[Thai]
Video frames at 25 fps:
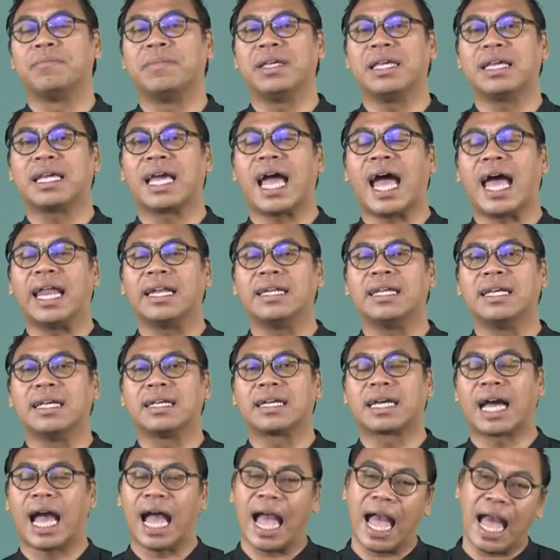มีการ
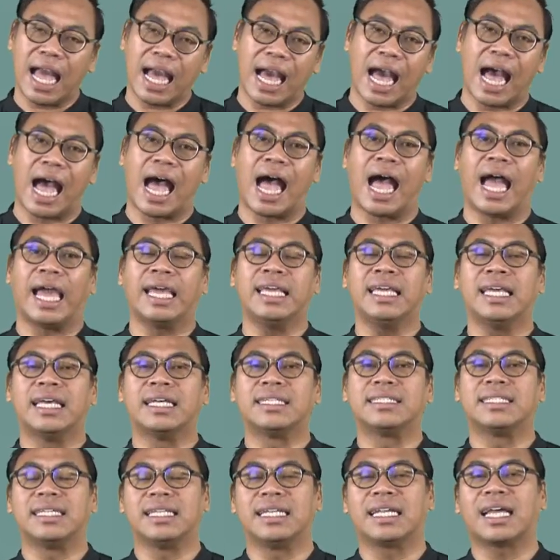ค้าขาย
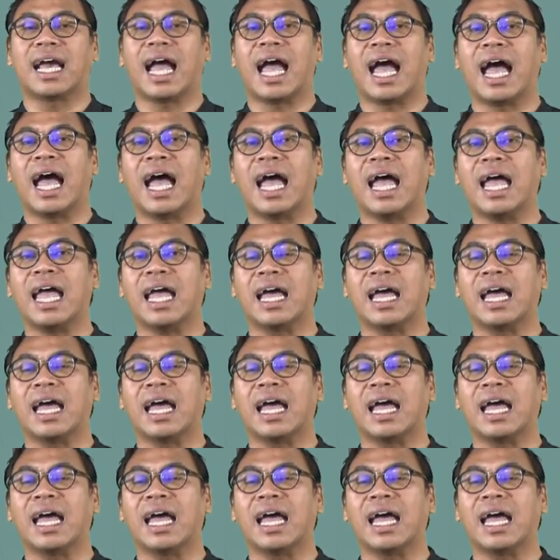สินค้า